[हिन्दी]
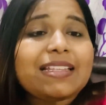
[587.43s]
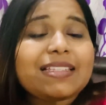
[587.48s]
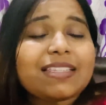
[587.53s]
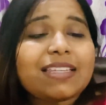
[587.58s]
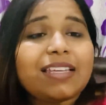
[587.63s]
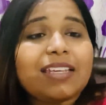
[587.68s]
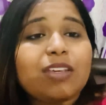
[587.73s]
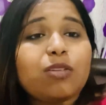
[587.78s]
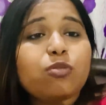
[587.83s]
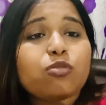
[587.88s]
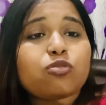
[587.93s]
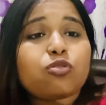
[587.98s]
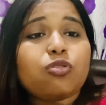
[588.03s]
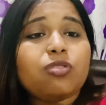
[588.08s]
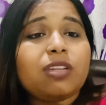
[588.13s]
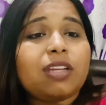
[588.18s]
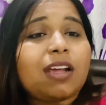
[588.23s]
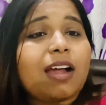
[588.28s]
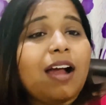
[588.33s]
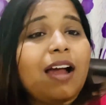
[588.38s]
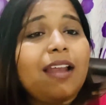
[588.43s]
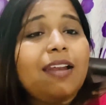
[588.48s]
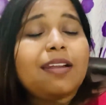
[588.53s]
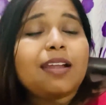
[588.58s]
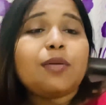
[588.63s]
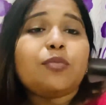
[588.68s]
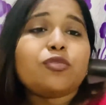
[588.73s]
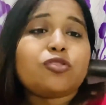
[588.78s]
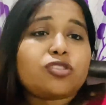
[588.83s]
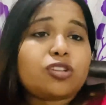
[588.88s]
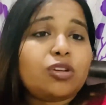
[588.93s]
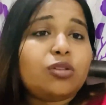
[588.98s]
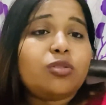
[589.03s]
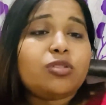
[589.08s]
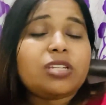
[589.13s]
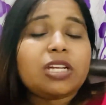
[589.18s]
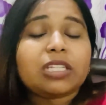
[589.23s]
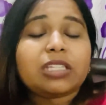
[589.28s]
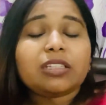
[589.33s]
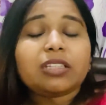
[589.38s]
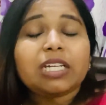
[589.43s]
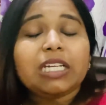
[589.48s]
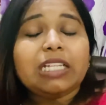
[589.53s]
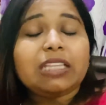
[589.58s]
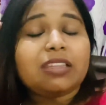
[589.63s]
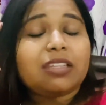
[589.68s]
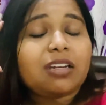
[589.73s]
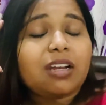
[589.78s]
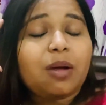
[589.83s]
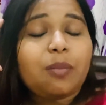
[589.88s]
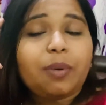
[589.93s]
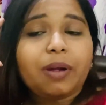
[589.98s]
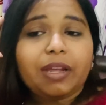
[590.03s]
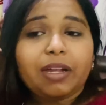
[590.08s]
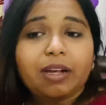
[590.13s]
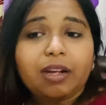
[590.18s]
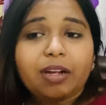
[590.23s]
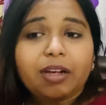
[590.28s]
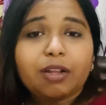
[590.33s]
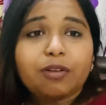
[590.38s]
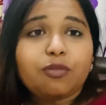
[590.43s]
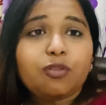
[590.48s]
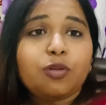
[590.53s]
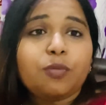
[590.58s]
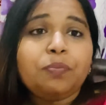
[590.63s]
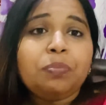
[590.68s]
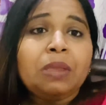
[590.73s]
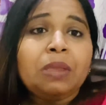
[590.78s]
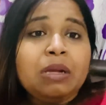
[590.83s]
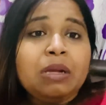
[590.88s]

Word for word: ऐसे कि उसको निकालना मुश्किल हो जाता था इतना भयंकर वो